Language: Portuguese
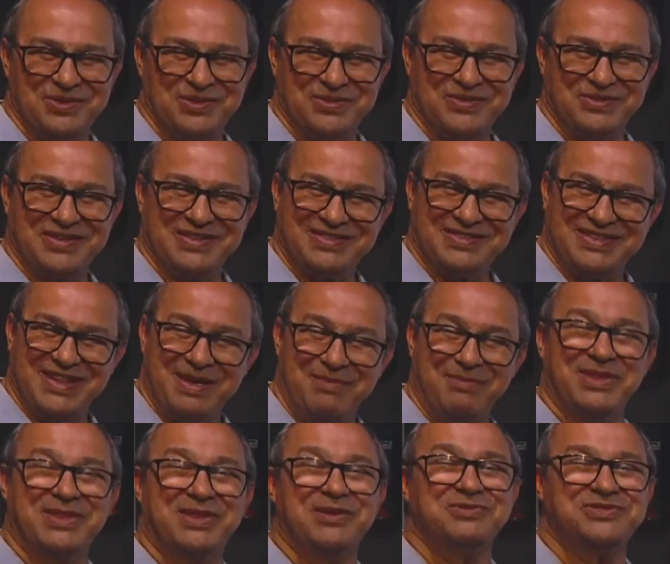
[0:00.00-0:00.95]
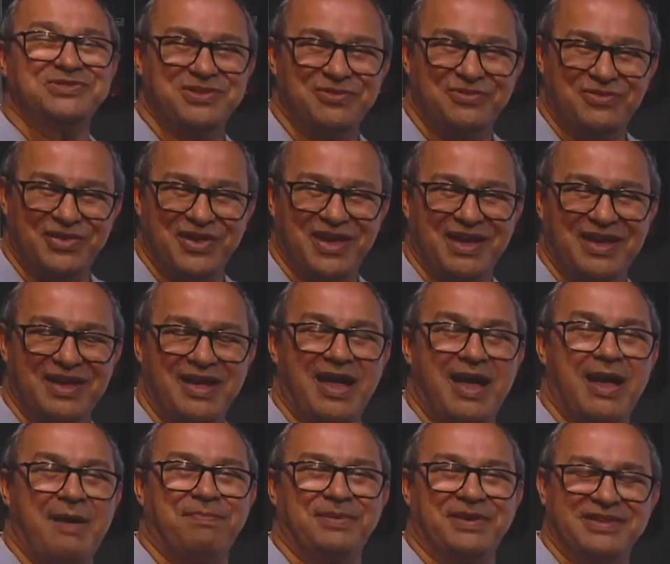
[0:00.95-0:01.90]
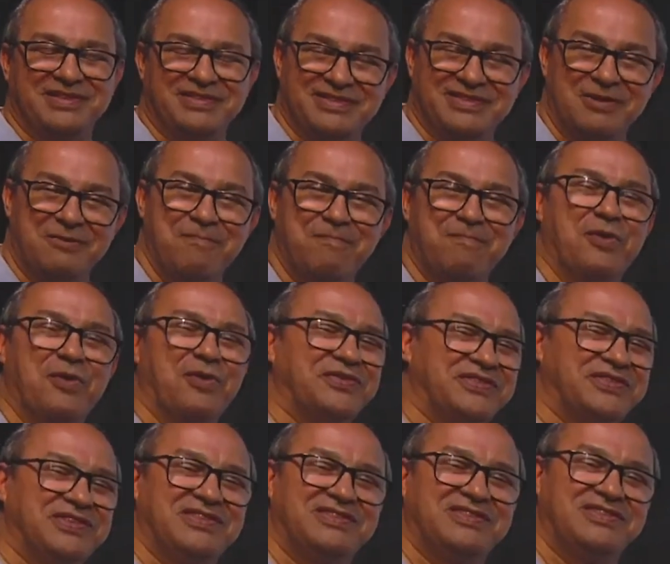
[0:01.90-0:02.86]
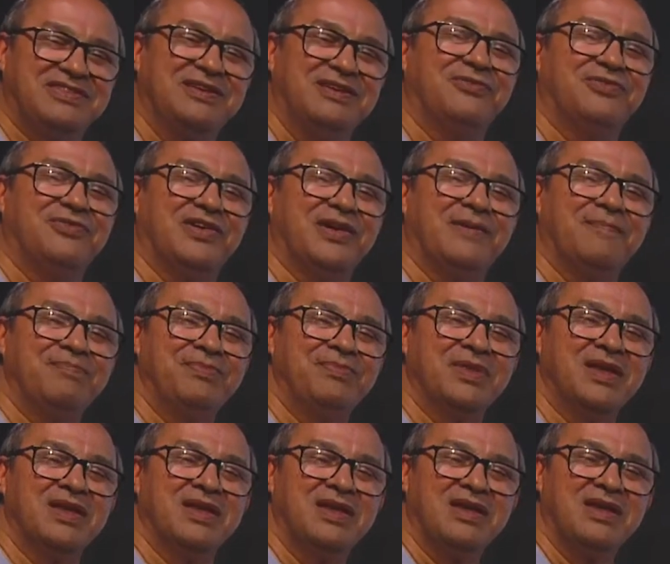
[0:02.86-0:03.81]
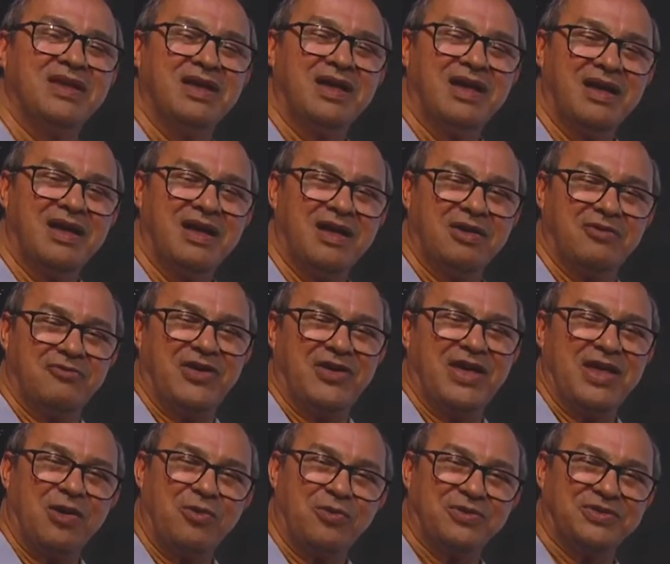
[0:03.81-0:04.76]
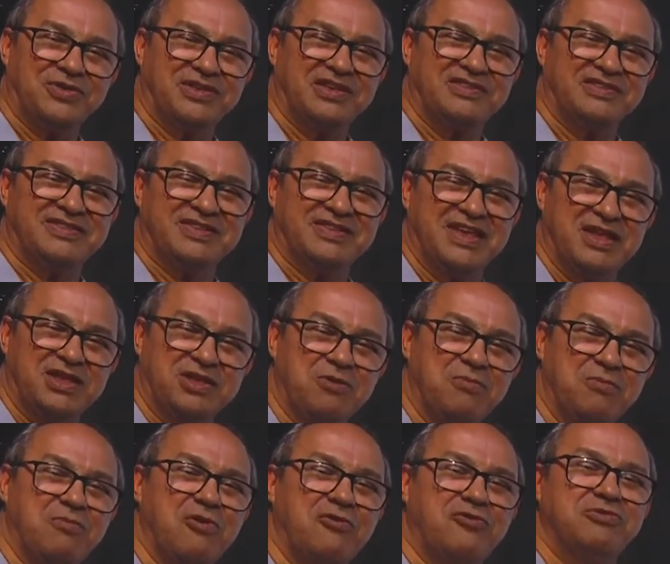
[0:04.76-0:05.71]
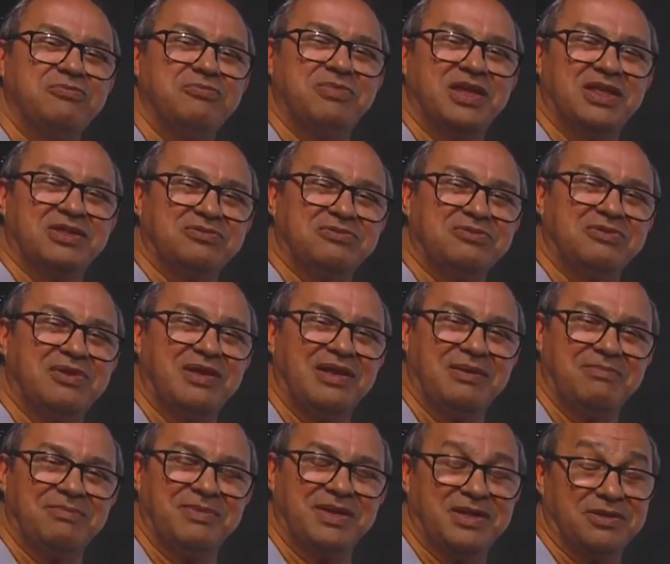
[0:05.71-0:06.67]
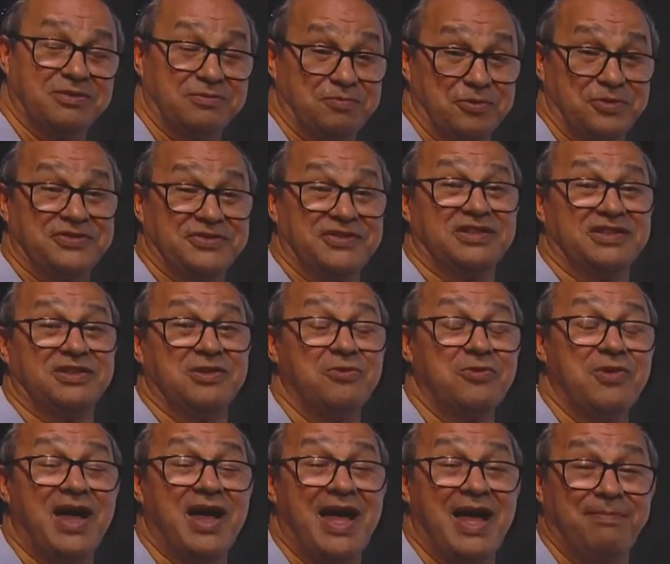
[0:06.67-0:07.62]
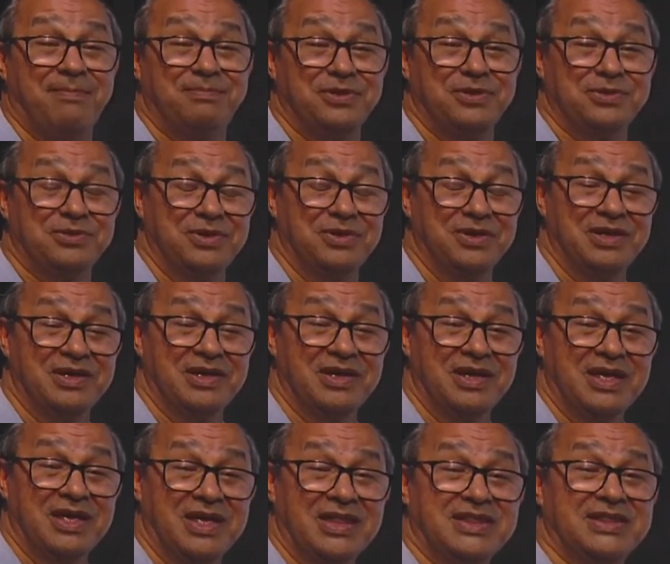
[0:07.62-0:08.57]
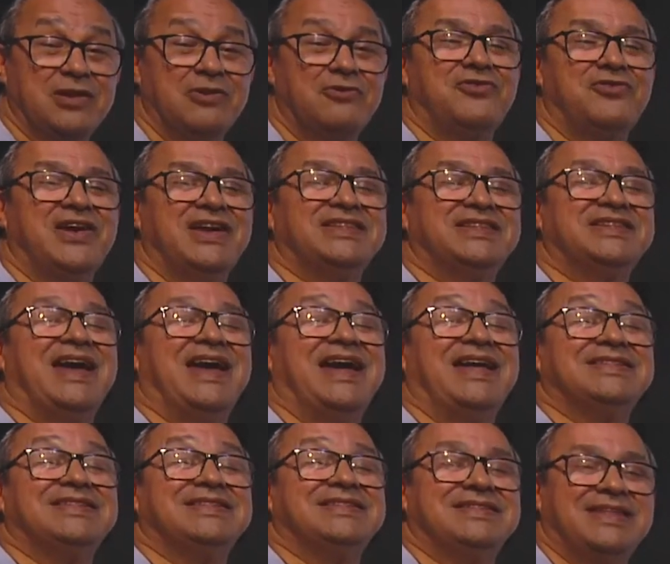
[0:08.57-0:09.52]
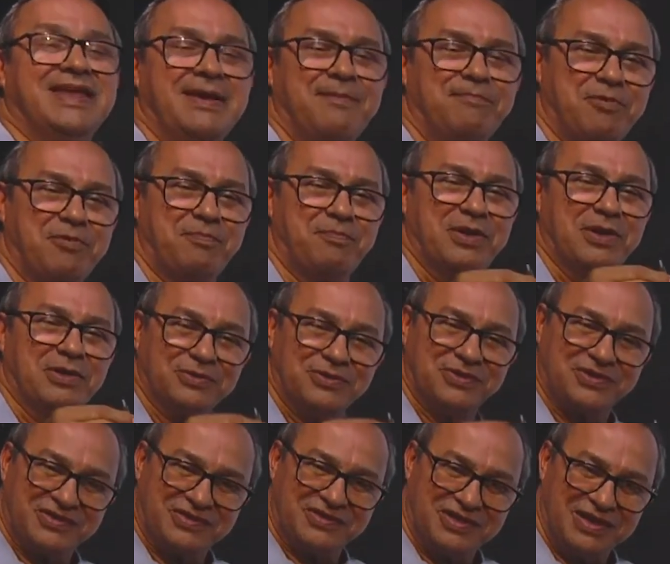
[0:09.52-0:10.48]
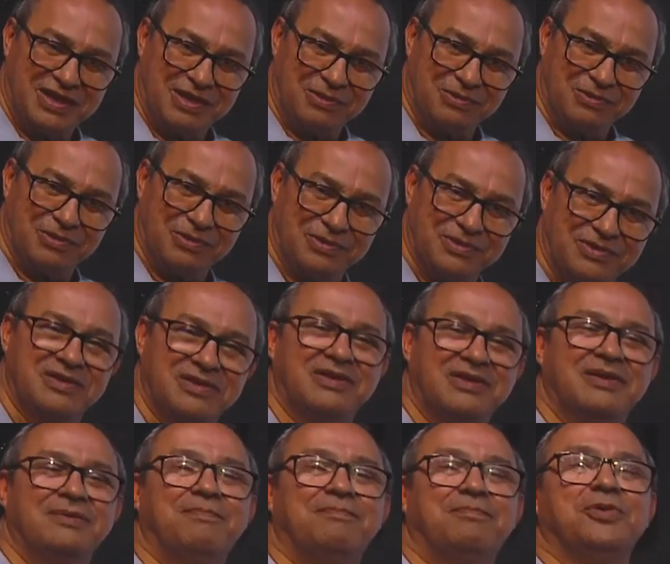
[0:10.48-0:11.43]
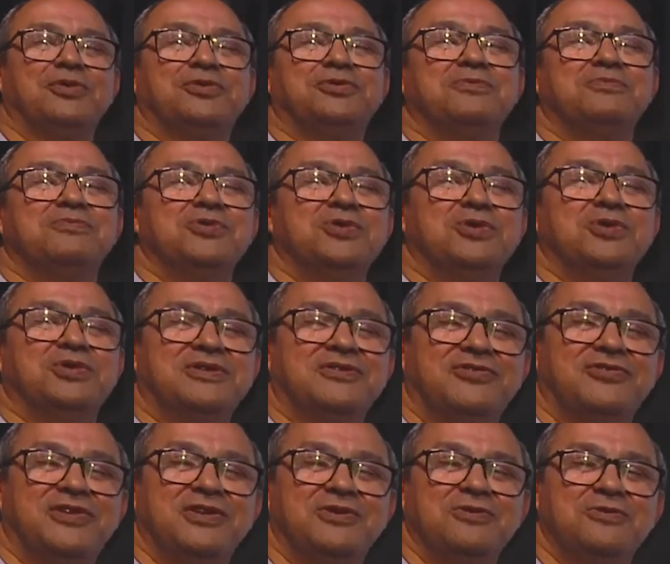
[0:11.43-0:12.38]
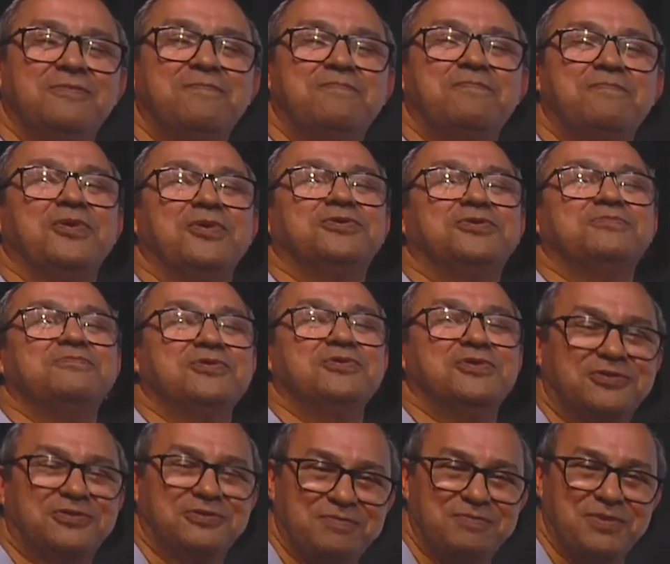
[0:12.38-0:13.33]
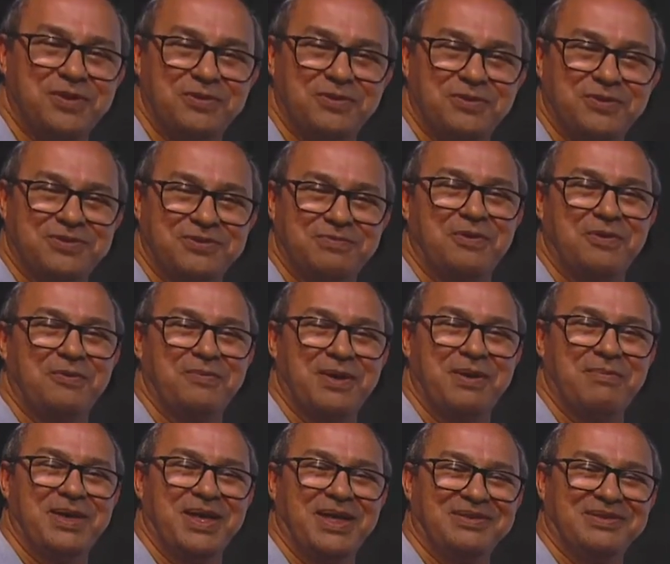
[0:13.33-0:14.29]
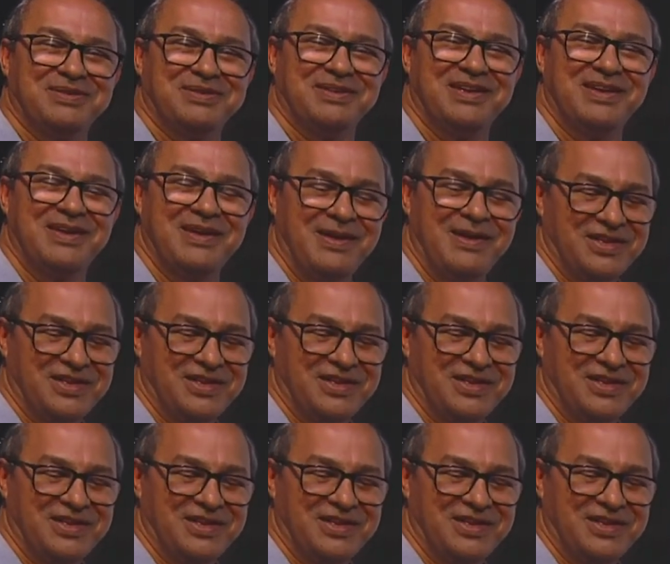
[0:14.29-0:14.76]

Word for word: se o sistema não tiver a pressão positiva, vai acontecer que o movimento do elemento, por ser tão rápido, não vai dar tempo pelo ciclo de ponto morto inferior, ponto morto superior de bombeamento,